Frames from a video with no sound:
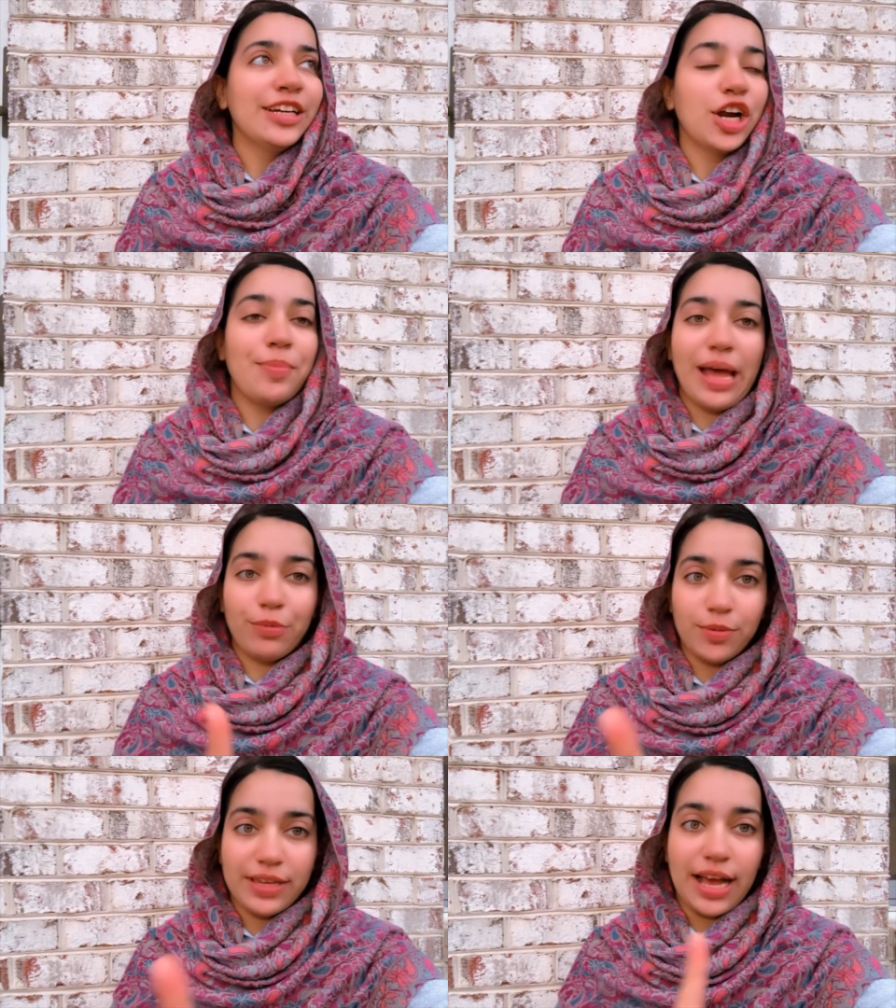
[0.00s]
और मैं
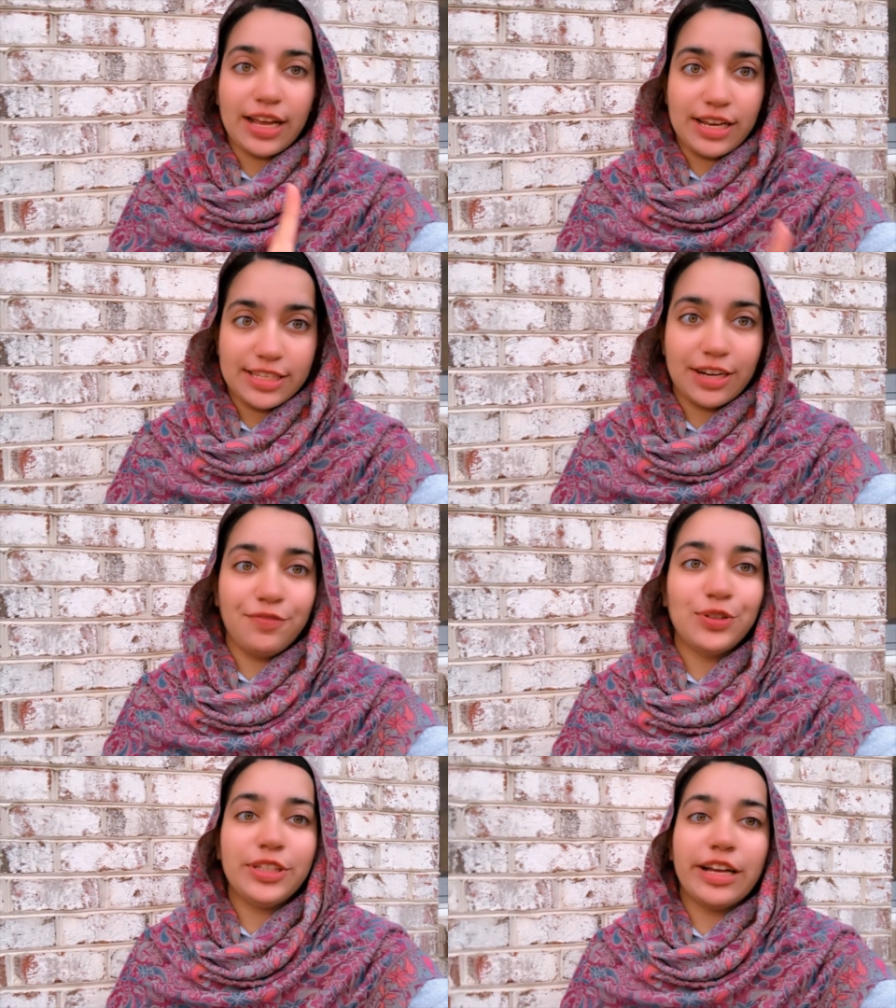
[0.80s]
आपको भी यहाँ का ना ज़रा
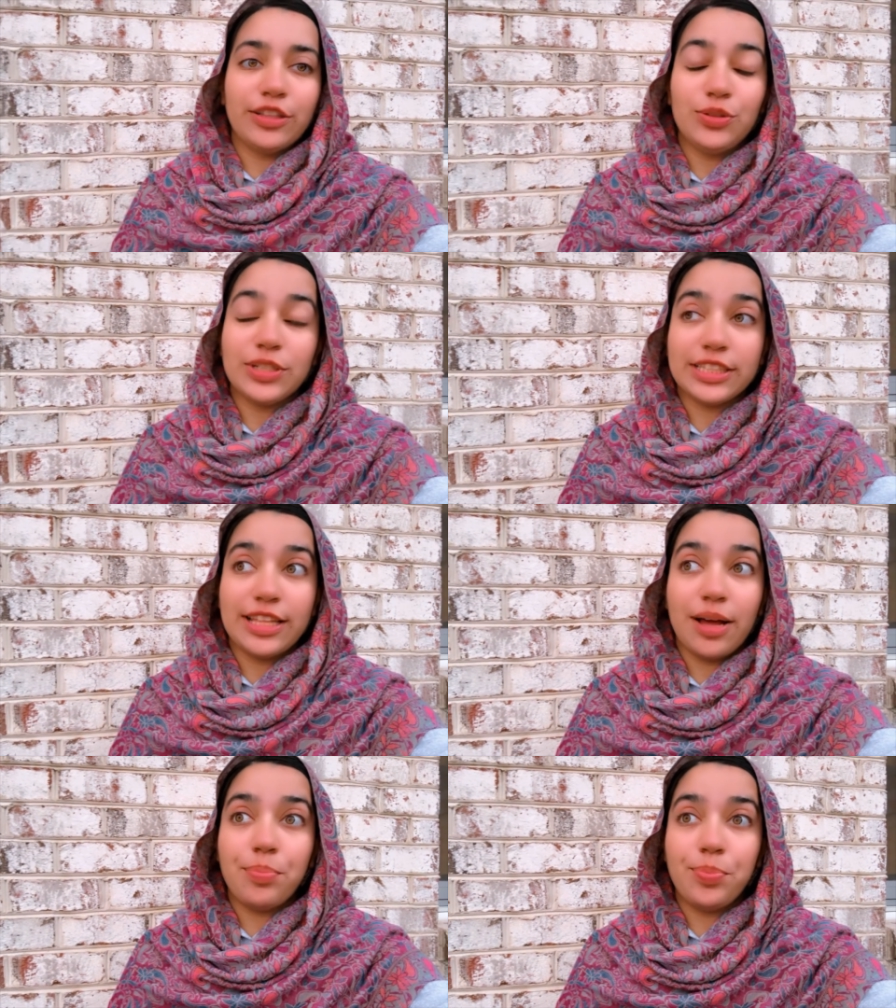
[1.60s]
व्यू दिखाती हूँ
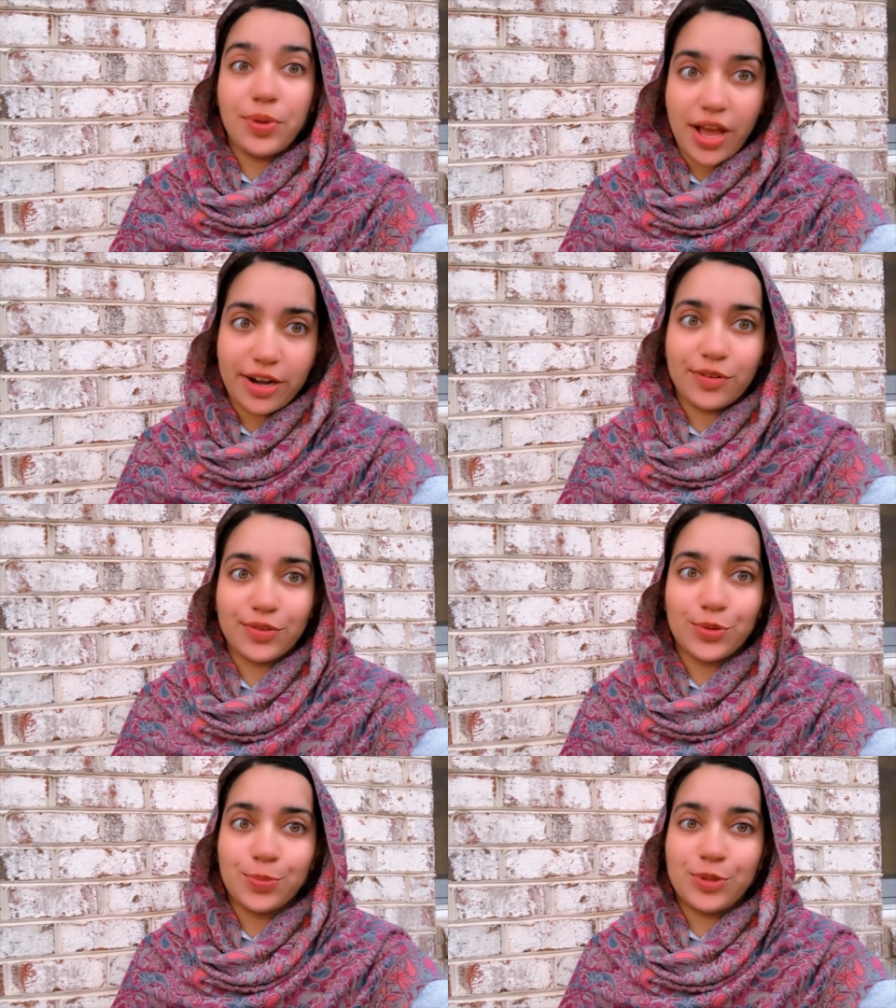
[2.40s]
कितना प्यारा
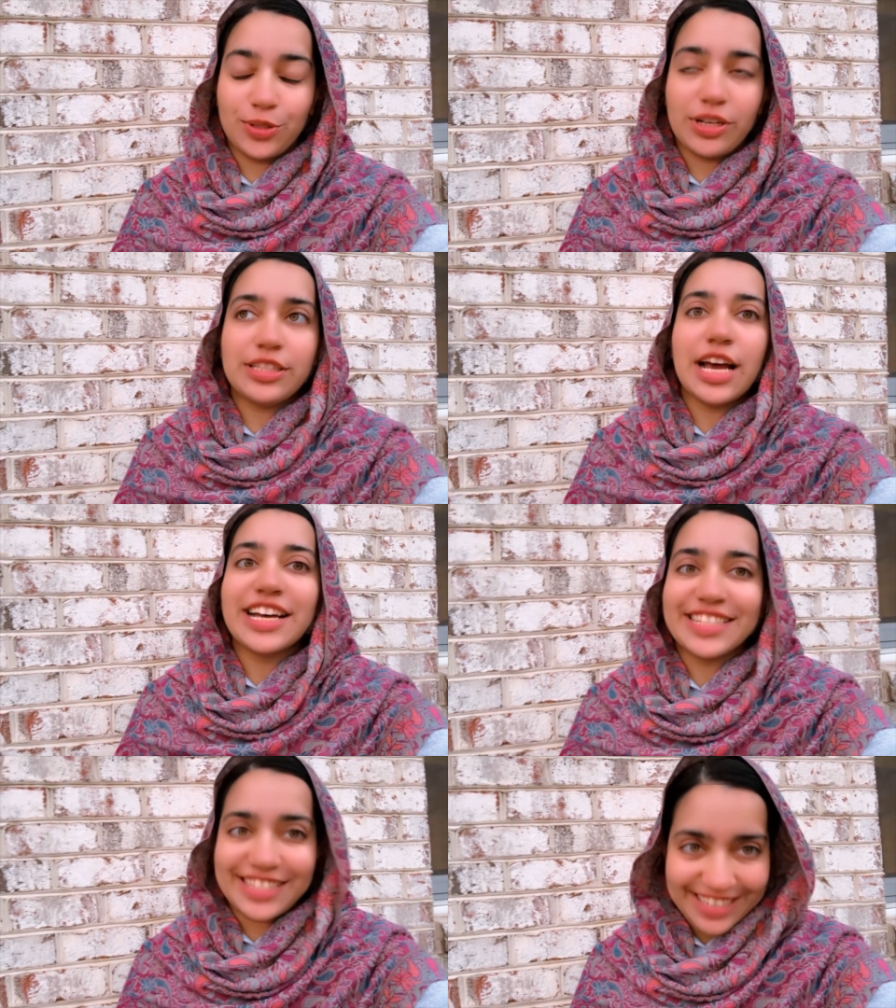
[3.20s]
खूबसूरत
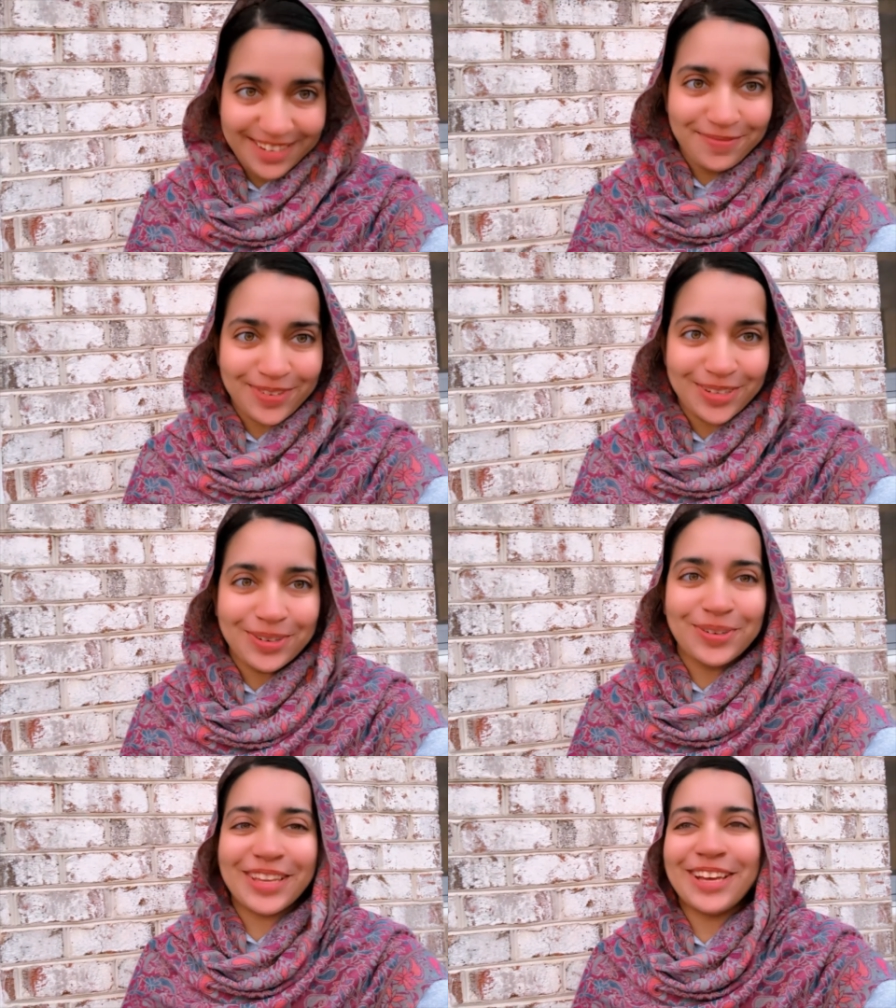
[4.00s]
हसीन व्यू
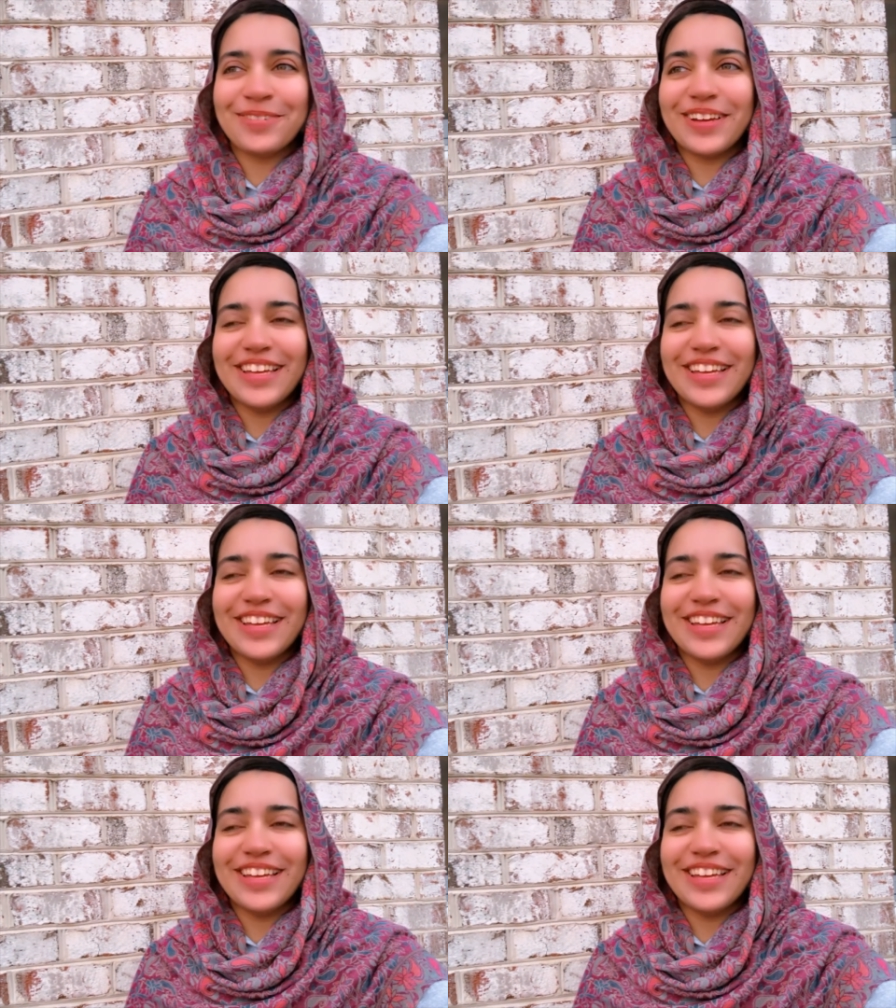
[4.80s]
हो गया हुआ